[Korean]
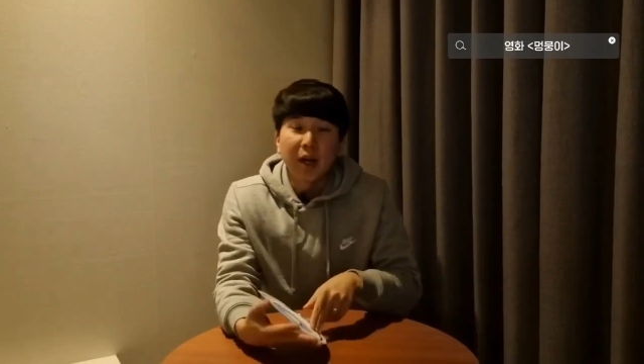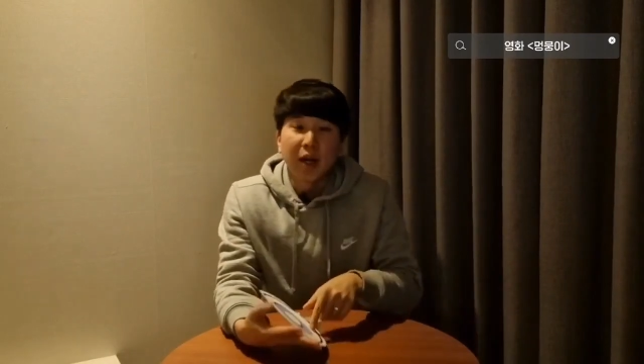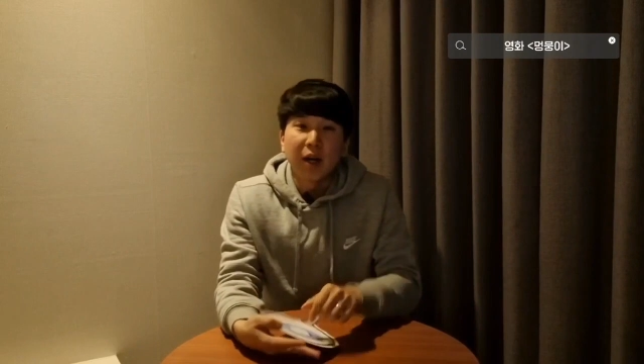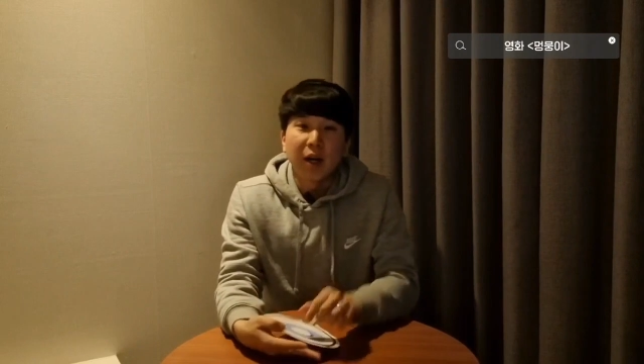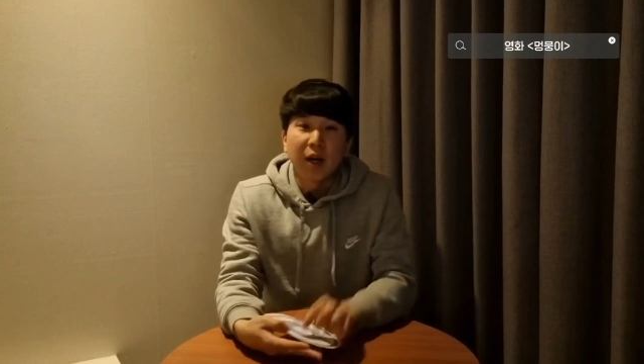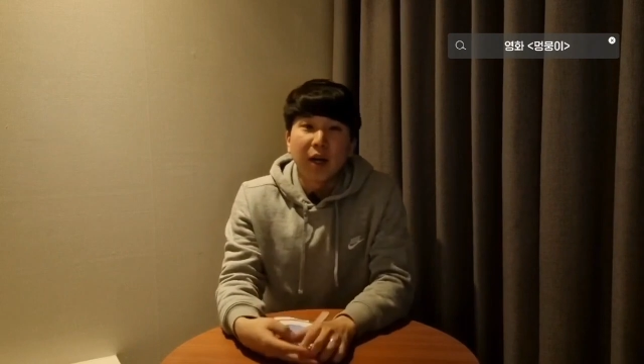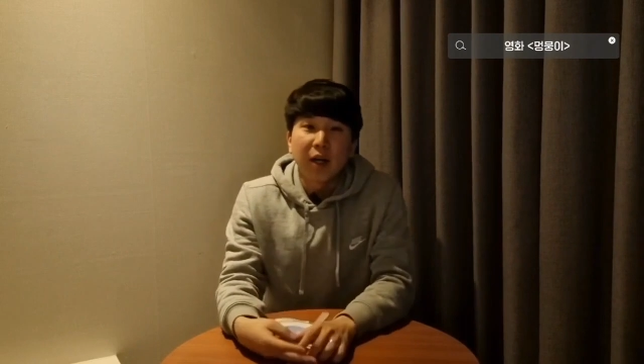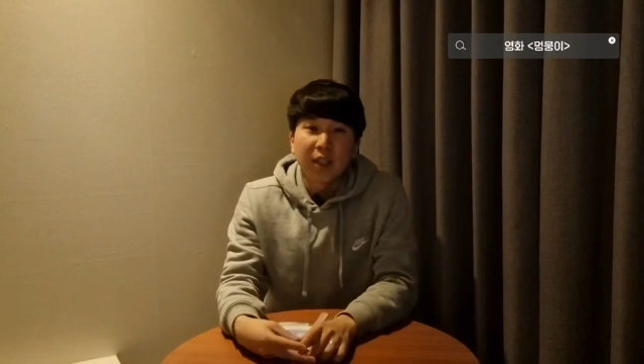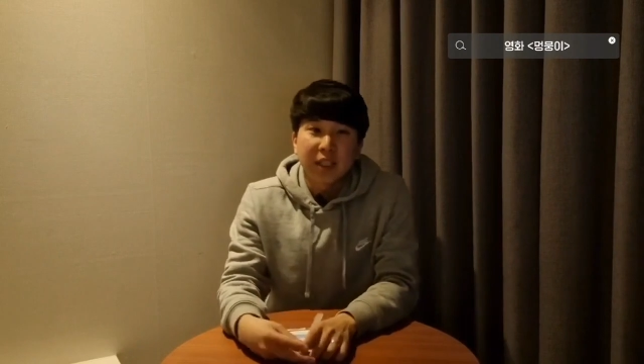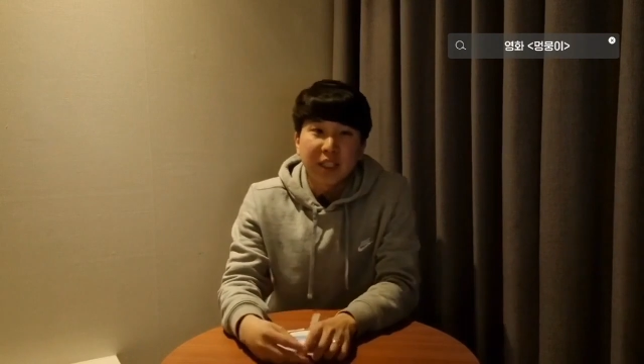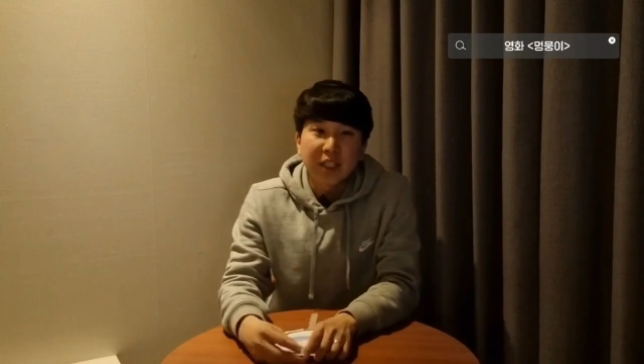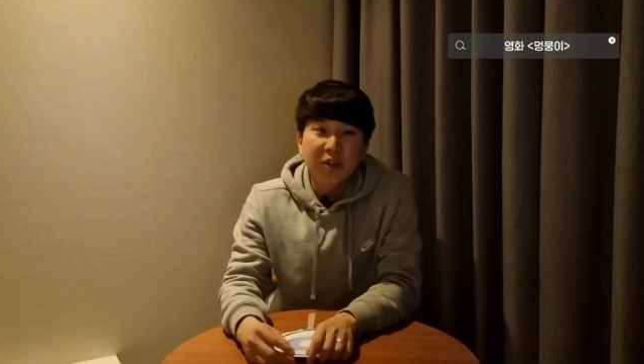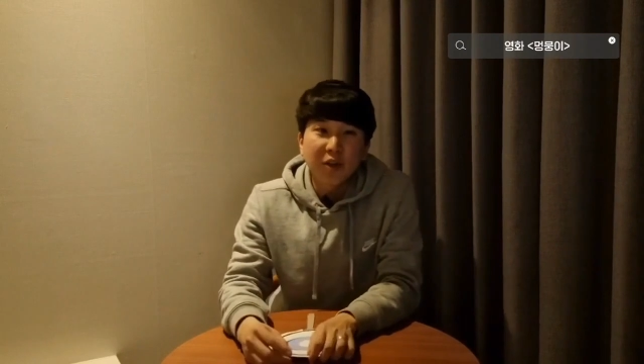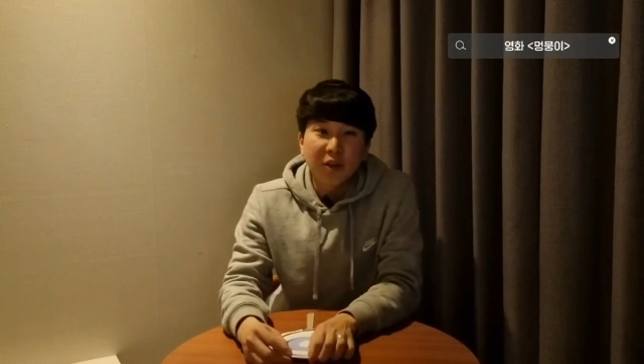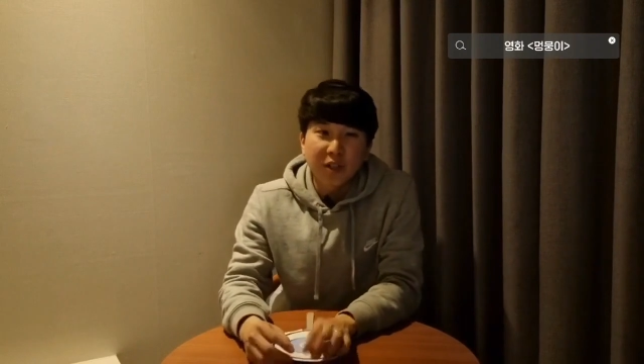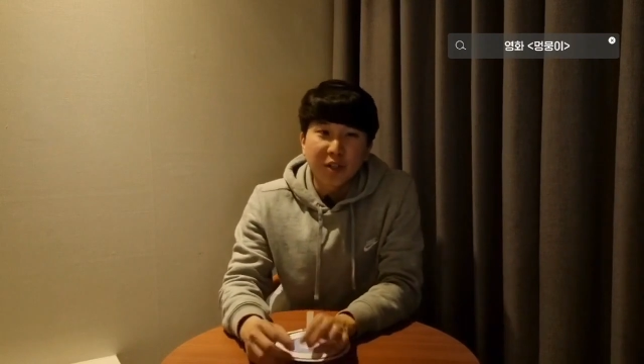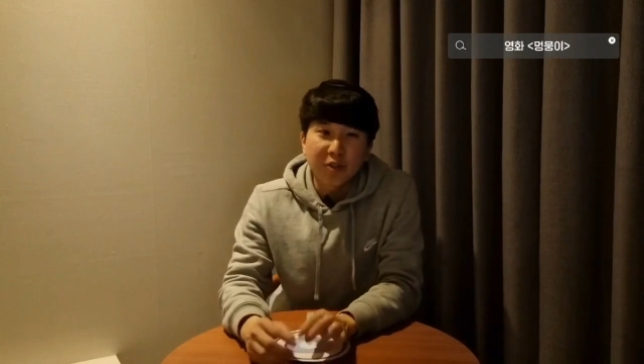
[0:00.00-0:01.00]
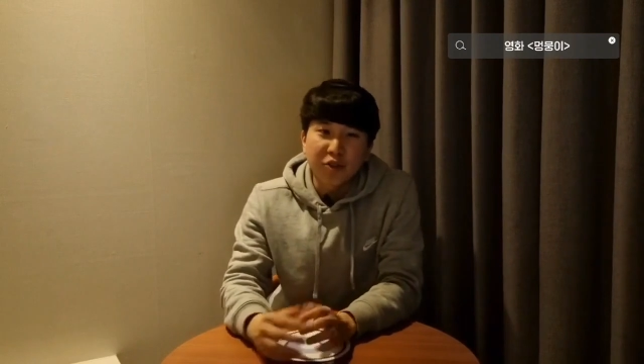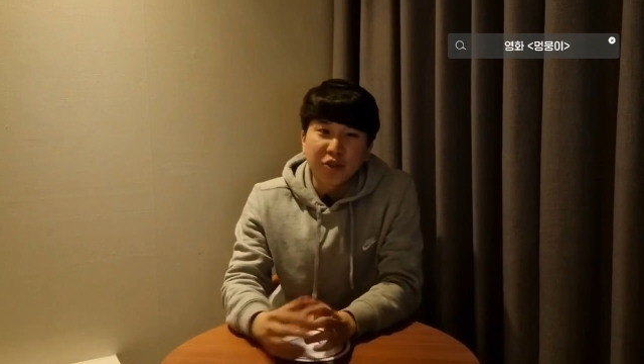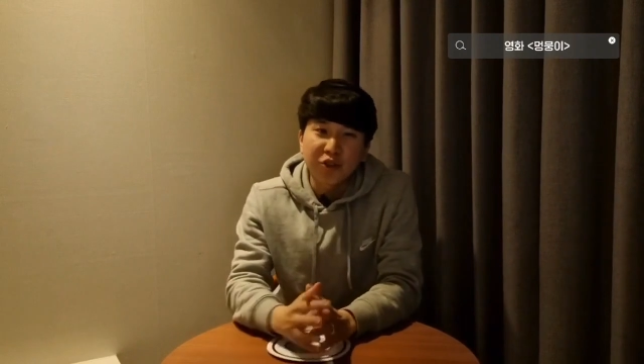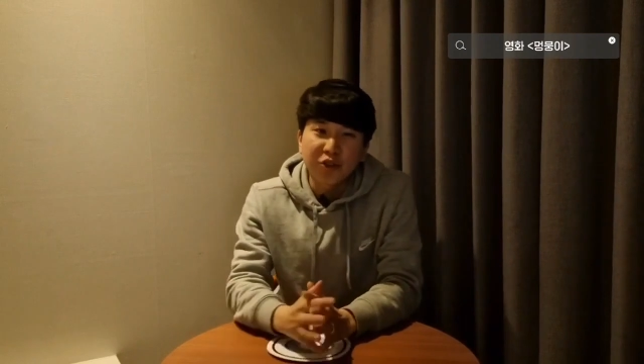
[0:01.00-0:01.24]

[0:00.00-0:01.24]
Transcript: 아, 이거는